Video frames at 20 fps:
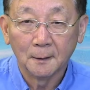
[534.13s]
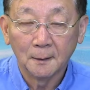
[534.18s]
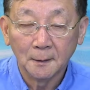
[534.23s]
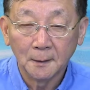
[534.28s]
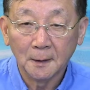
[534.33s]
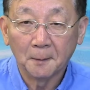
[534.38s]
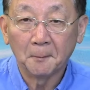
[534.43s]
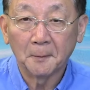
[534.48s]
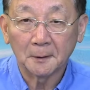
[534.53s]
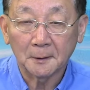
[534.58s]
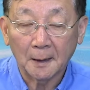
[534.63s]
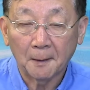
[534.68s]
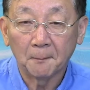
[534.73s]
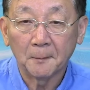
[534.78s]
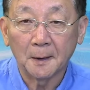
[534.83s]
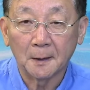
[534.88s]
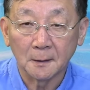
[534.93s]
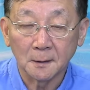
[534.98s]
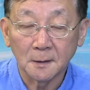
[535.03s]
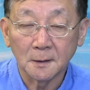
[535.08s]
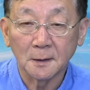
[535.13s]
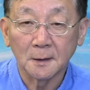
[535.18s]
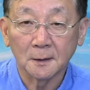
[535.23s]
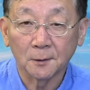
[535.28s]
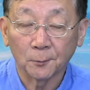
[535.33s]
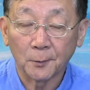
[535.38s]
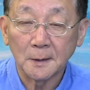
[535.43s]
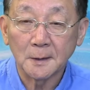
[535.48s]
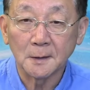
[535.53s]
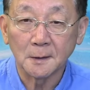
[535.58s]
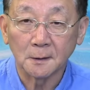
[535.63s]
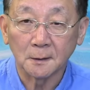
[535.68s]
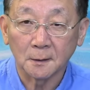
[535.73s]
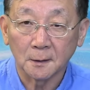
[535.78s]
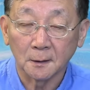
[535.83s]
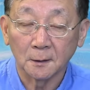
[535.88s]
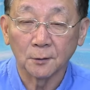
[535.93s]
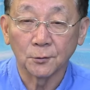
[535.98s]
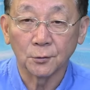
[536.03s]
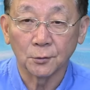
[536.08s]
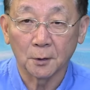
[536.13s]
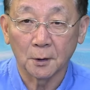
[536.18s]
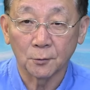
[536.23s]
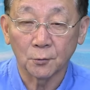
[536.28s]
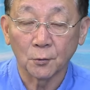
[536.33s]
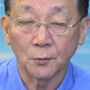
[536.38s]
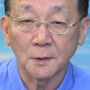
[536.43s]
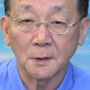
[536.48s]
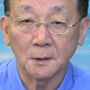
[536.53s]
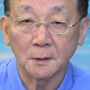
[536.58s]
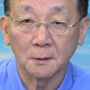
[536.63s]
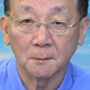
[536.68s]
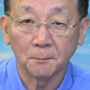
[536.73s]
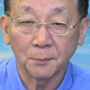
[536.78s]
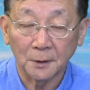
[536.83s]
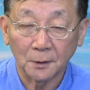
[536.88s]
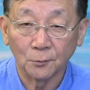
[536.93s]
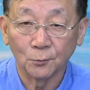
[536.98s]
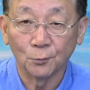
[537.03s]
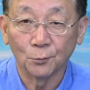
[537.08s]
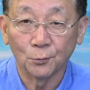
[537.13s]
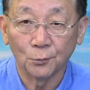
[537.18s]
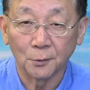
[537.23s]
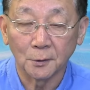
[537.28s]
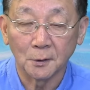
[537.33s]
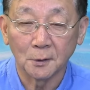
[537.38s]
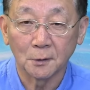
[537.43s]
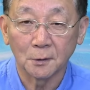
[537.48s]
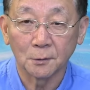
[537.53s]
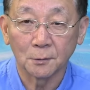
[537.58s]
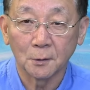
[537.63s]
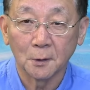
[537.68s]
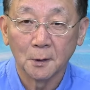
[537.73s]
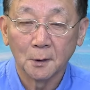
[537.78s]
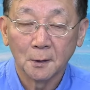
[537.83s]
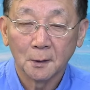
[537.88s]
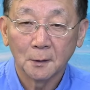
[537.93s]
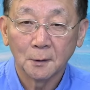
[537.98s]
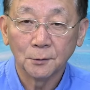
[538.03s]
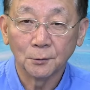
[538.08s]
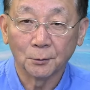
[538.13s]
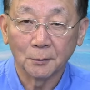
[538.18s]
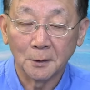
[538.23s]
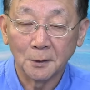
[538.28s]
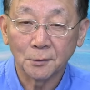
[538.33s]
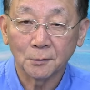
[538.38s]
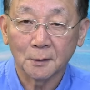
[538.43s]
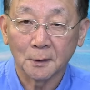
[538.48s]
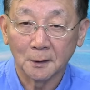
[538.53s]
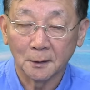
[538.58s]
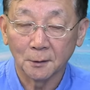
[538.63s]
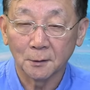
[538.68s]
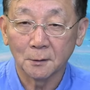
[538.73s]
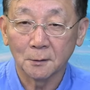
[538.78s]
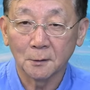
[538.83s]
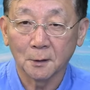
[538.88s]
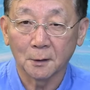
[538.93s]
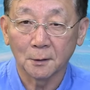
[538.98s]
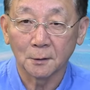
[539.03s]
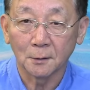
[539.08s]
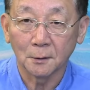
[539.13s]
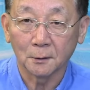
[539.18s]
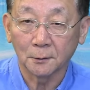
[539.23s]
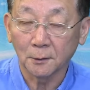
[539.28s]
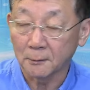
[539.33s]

那么他们两人之间的关系可能就要重新评估，或者是有人就可能要要调